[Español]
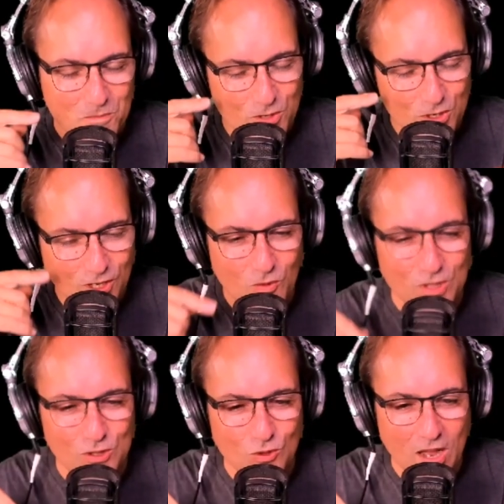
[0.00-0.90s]
Pero te
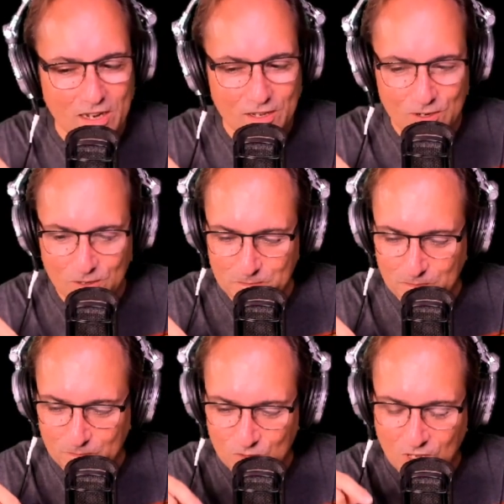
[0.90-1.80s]
cuento algo.
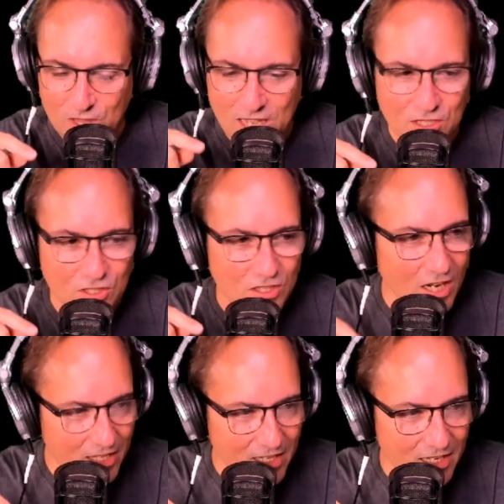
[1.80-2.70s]
Desde hace
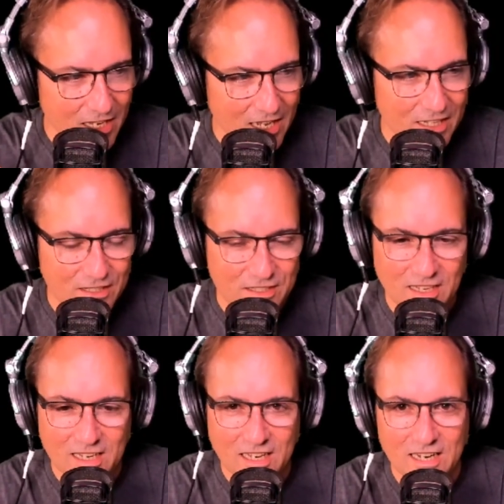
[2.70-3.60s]
tres días,
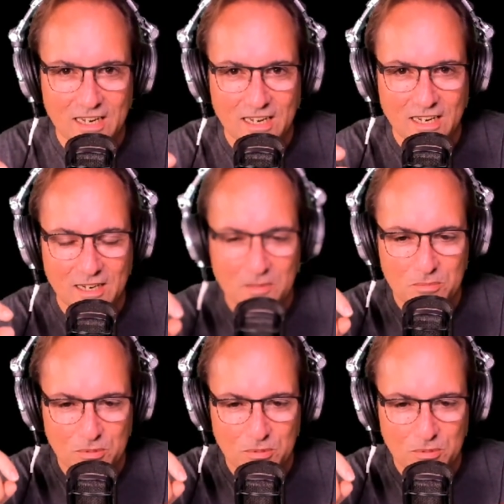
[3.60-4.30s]
el,